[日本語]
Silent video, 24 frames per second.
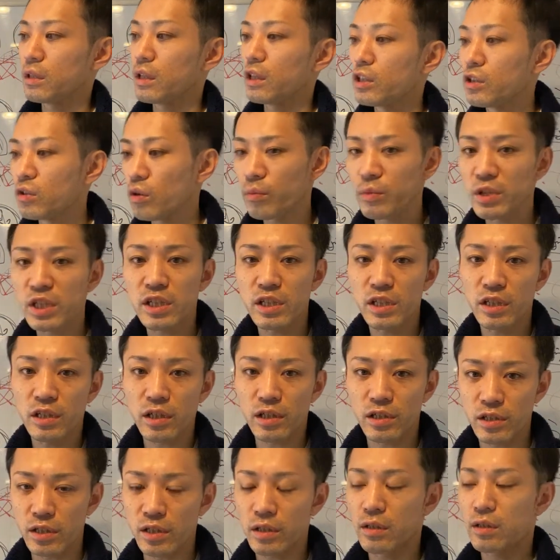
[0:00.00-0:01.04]
人見知りだ
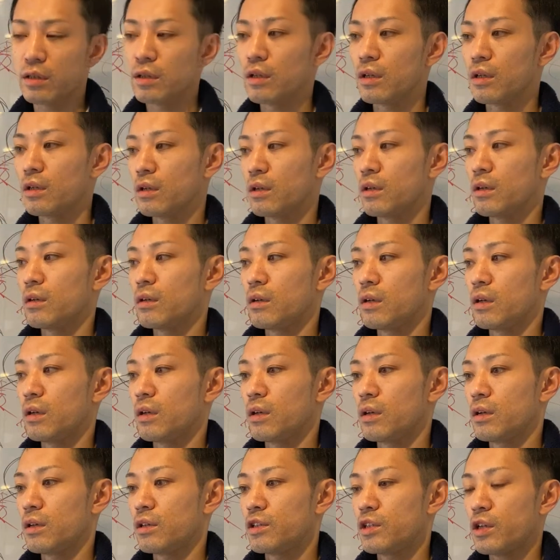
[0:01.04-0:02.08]
し
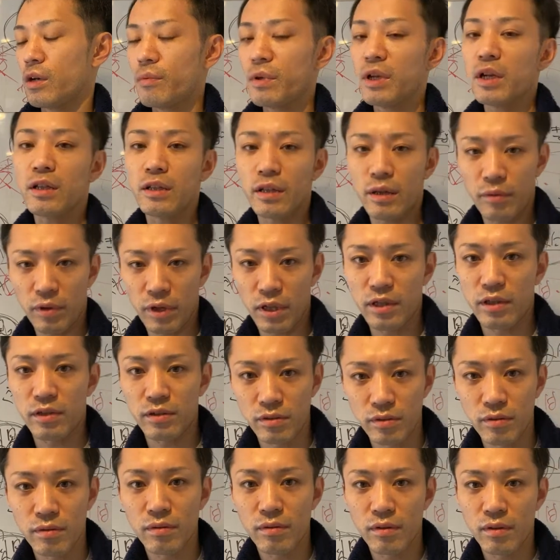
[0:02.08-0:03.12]
喋らないわけですよ